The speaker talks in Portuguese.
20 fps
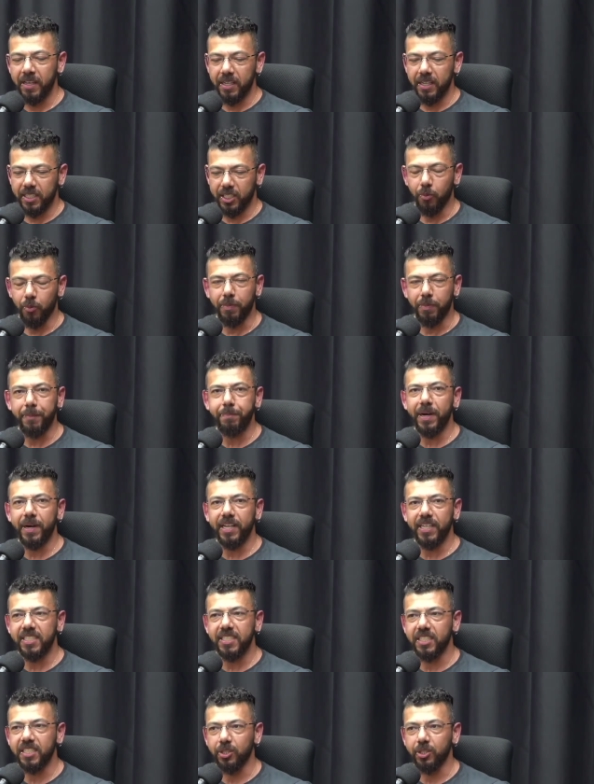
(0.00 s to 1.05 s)
São bem
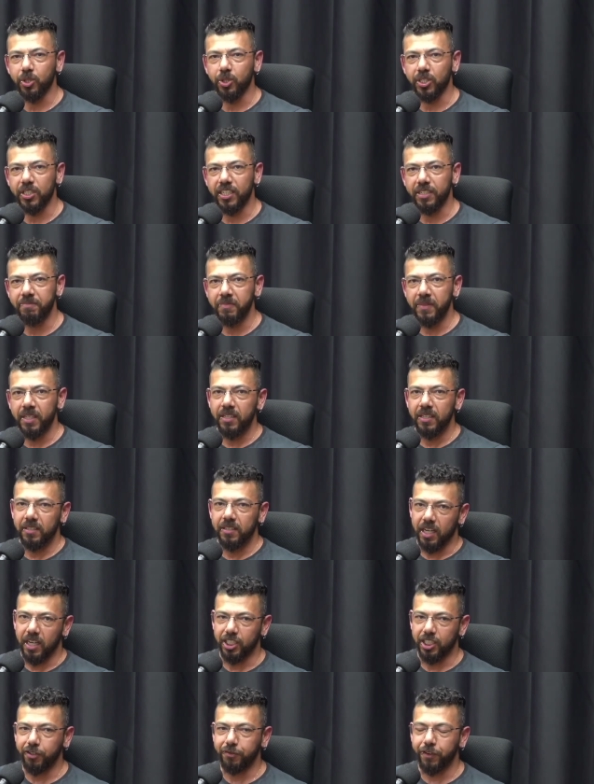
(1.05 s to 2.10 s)
parecidos, né?
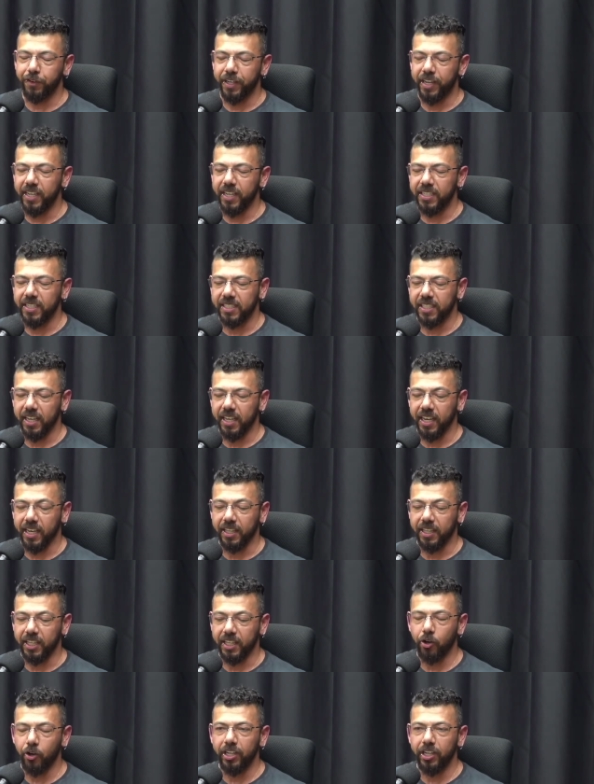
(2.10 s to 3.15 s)
A diferença é que,
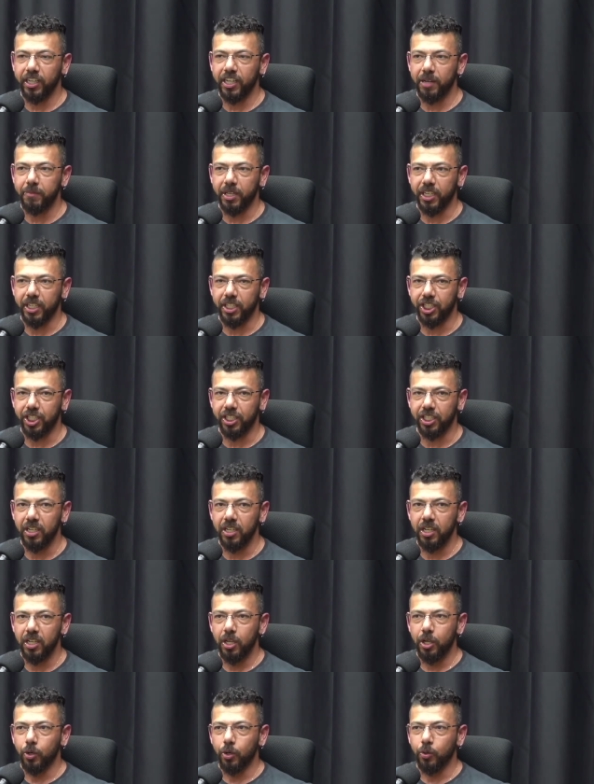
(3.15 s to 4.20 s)
teoricamente,
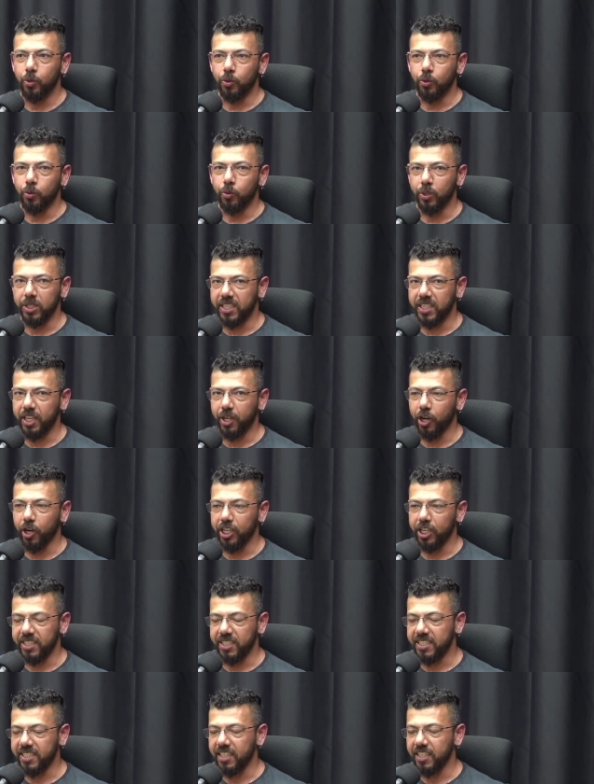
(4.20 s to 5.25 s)
o
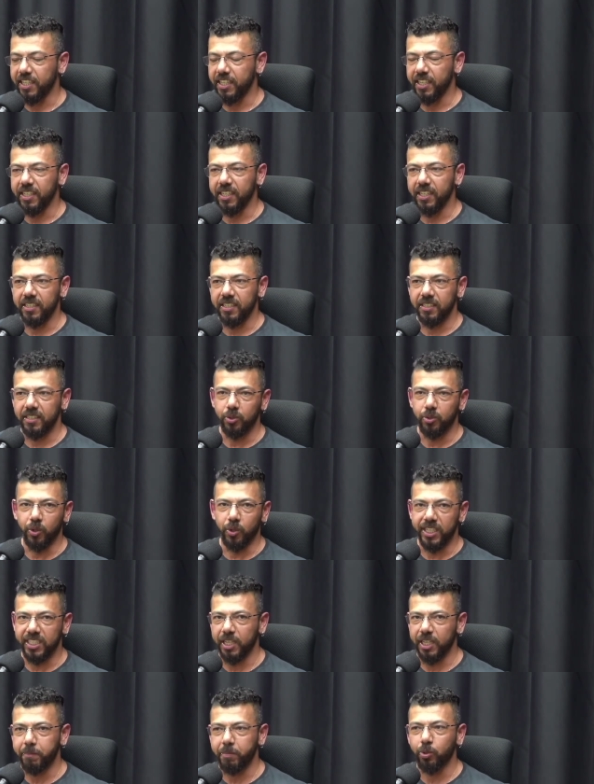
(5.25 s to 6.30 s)
esteroide se liga no
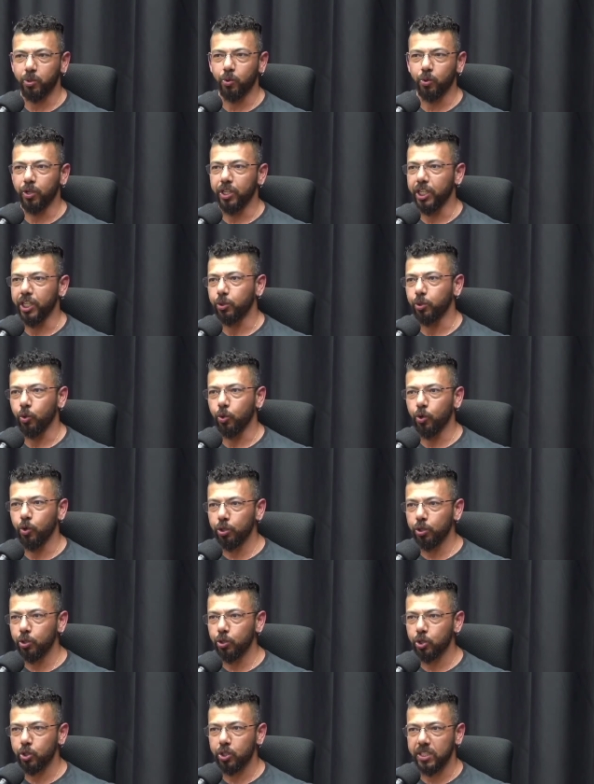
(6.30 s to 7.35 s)
receptor em
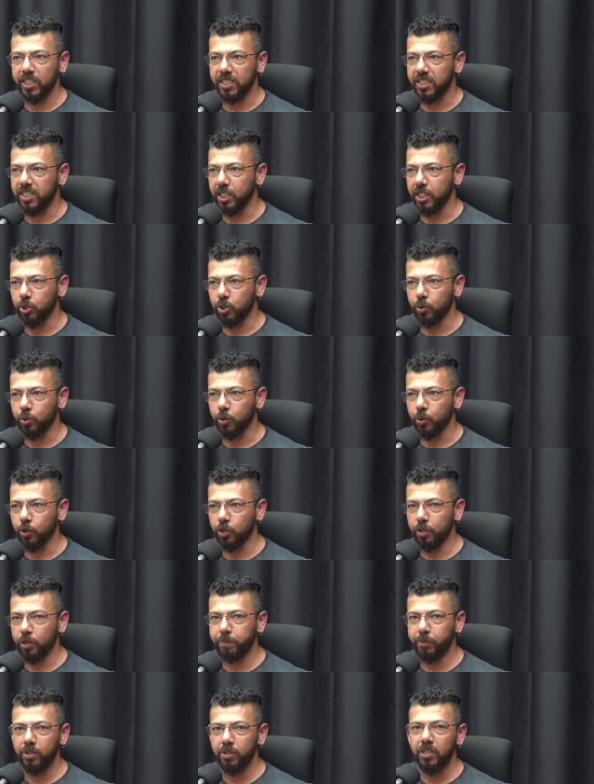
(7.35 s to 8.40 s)
todos os tecidos do
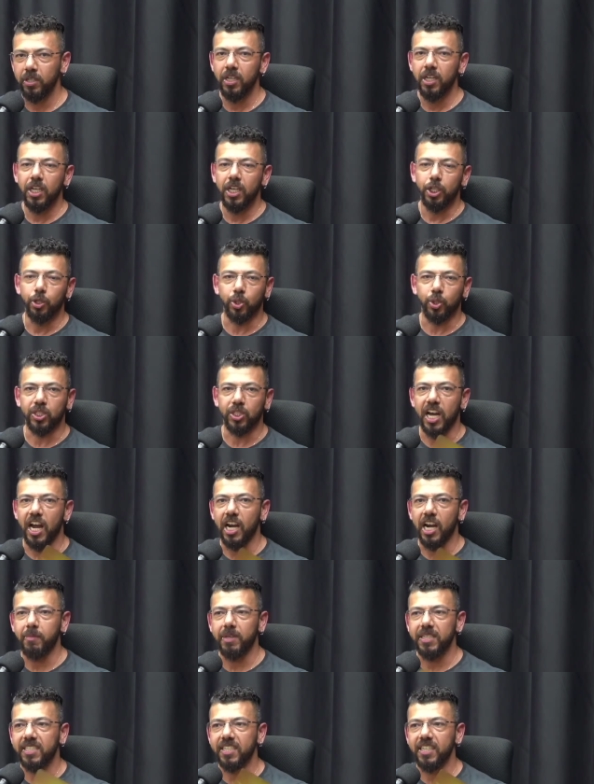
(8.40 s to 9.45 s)
corpo e o
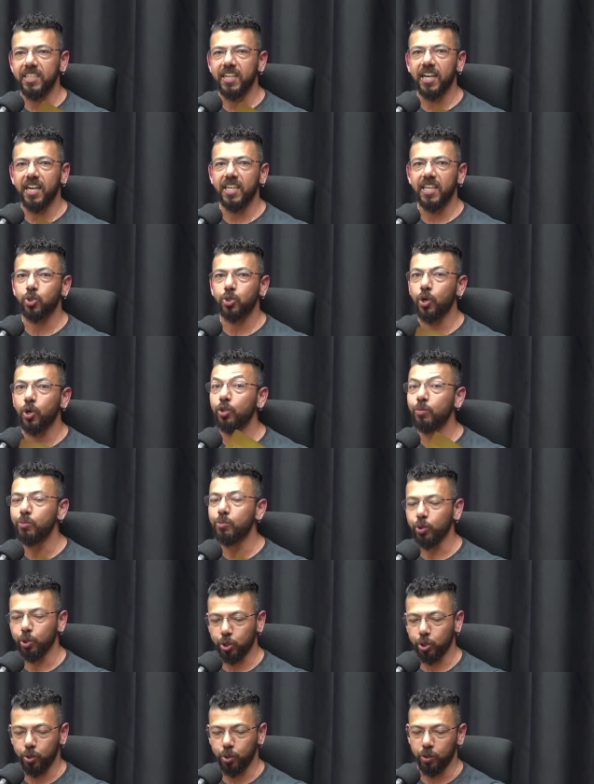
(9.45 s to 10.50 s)
SARM se ligaria só no
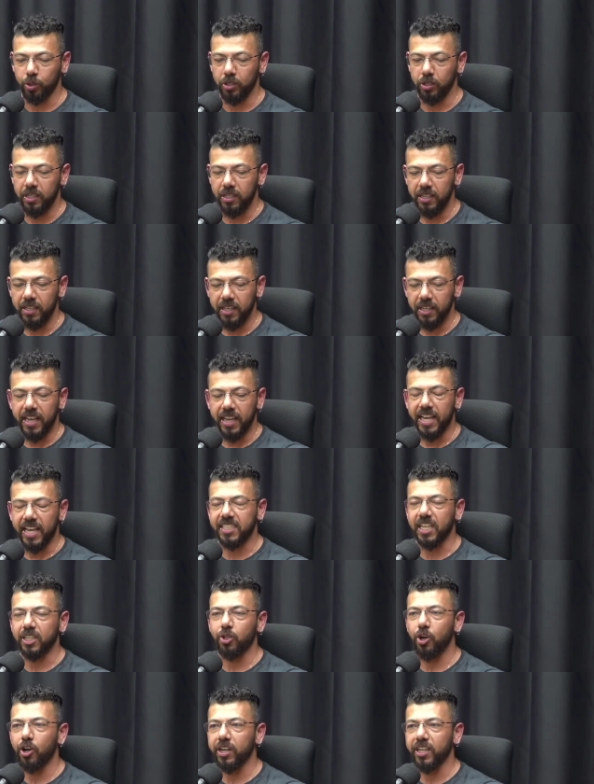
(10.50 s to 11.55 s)
músculo.
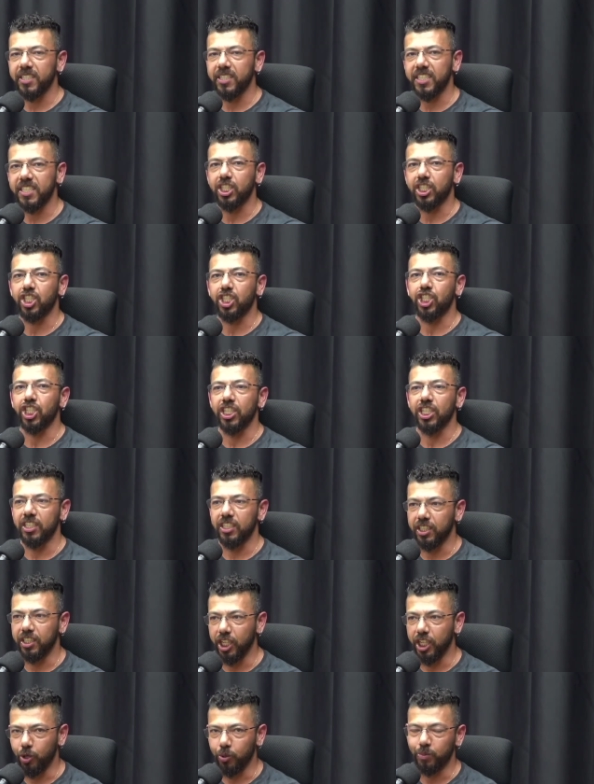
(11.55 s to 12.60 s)
Essa droga existe?
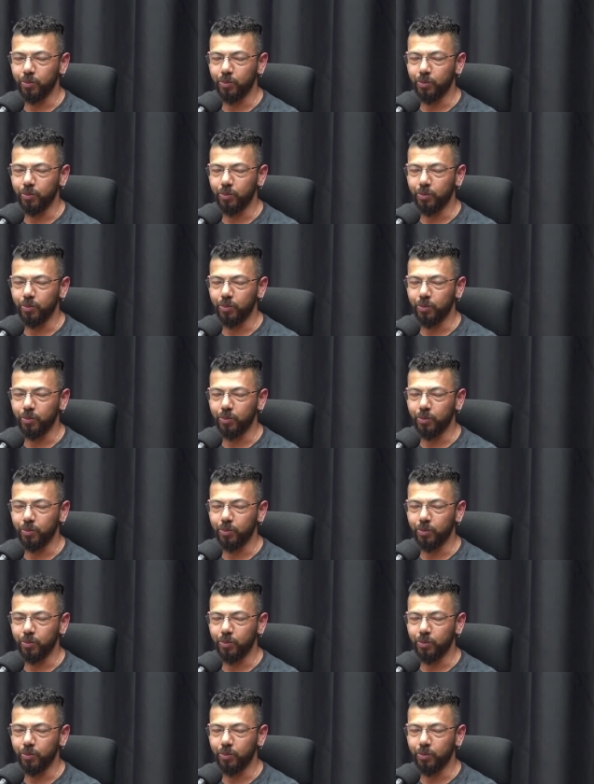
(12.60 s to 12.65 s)
Não.